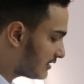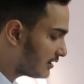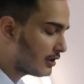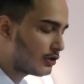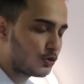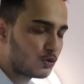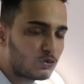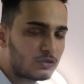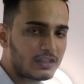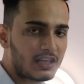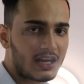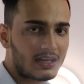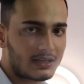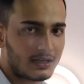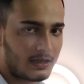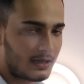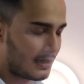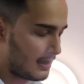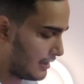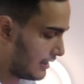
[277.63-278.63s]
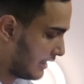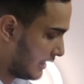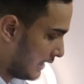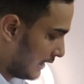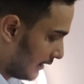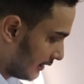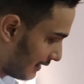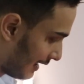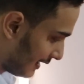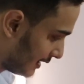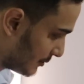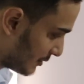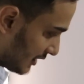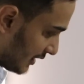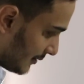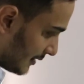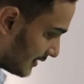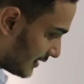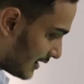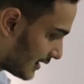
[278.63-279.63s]
इसलिए चूज किया था ना ताकि
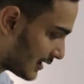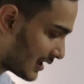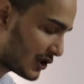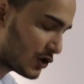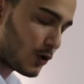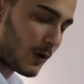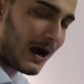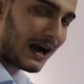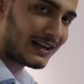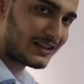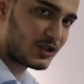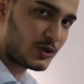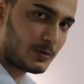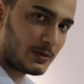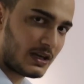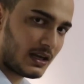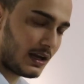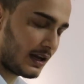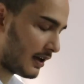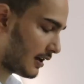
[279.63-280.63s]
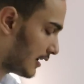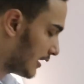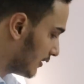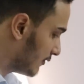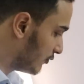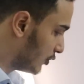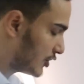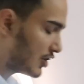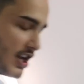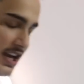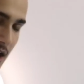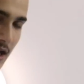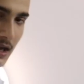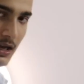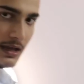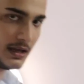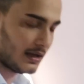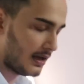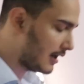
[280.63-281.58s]
मतलब अंदर का जो आर है वो दिखे